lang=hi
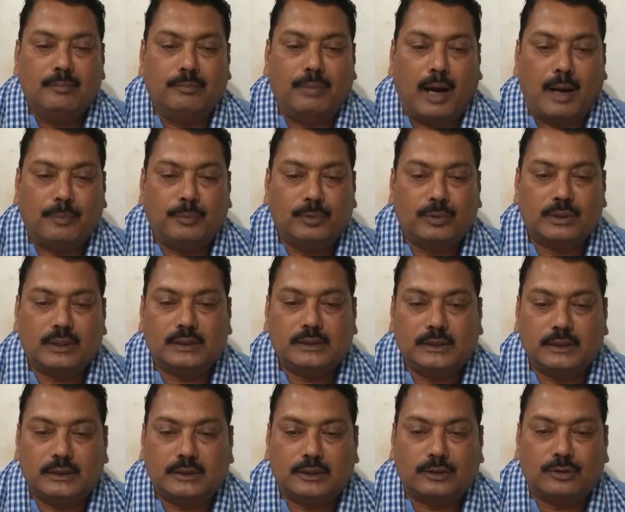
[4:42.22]
बापू के
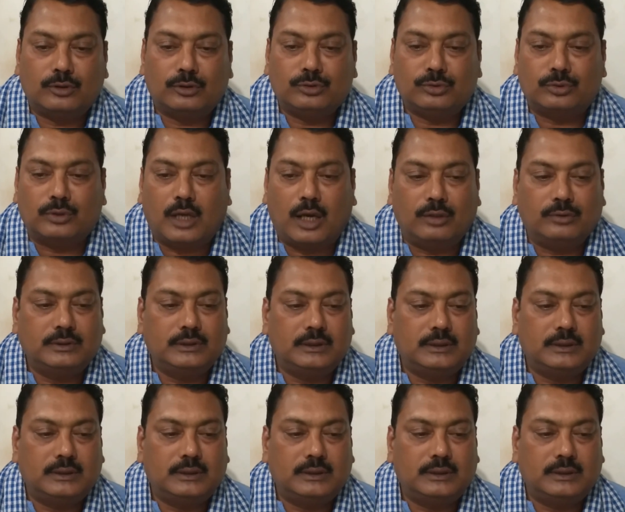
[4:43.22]
चित्र को चुनाव